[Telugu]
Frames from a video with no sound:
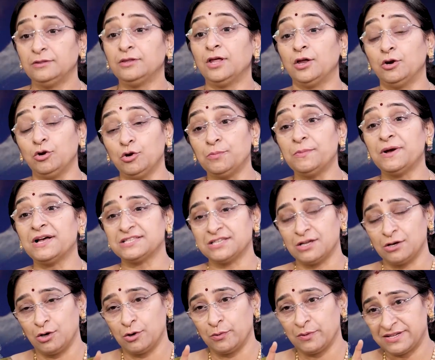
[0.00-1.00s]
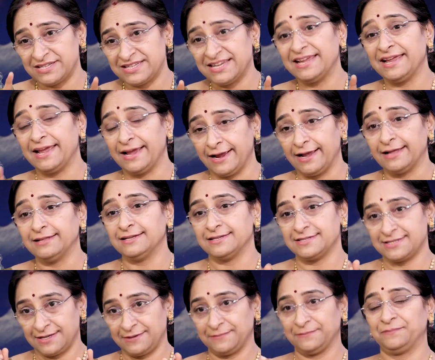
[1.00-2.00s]
ధనుర్మాసంలో వచ్చే
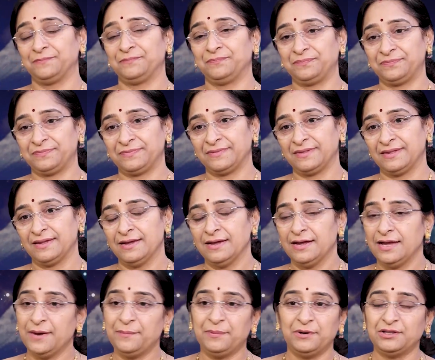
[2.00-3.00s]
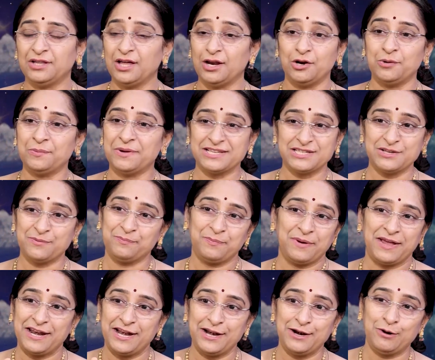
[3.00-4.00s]
ఏకాదశి ఇప్పుడు ధనుర్మాసం
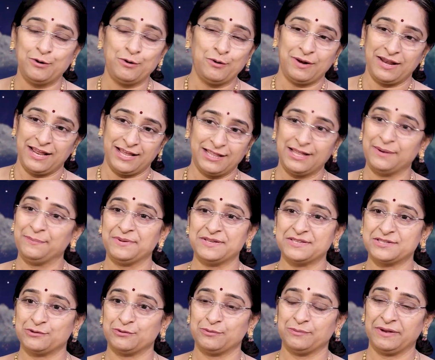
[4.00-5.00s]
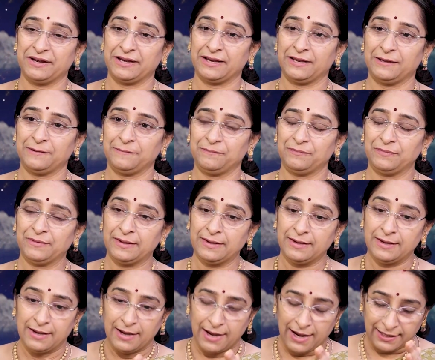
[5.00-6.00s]
పన్నెండులో లేదనిపిస్తుంది మనకి అవును
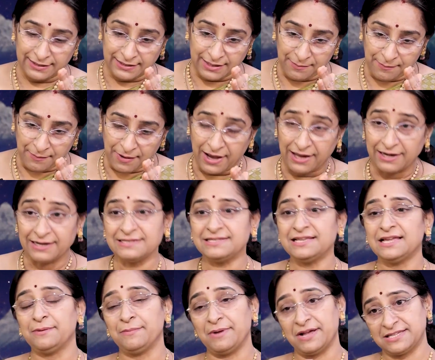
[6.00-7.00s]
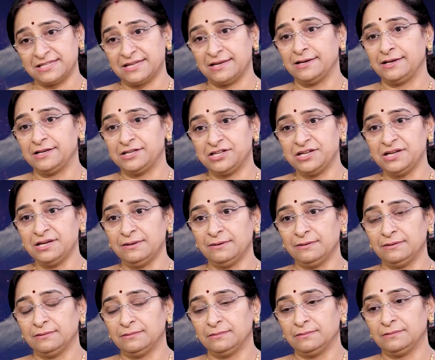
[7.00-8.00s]
అయితే మార్గశిర మాసం నుంచి
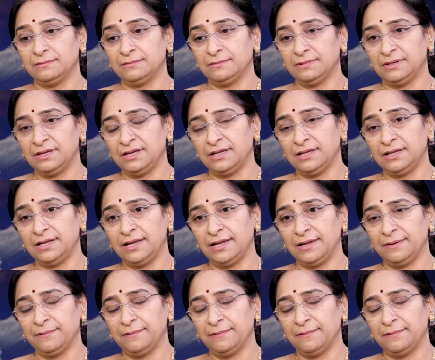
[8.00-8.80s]
ఈ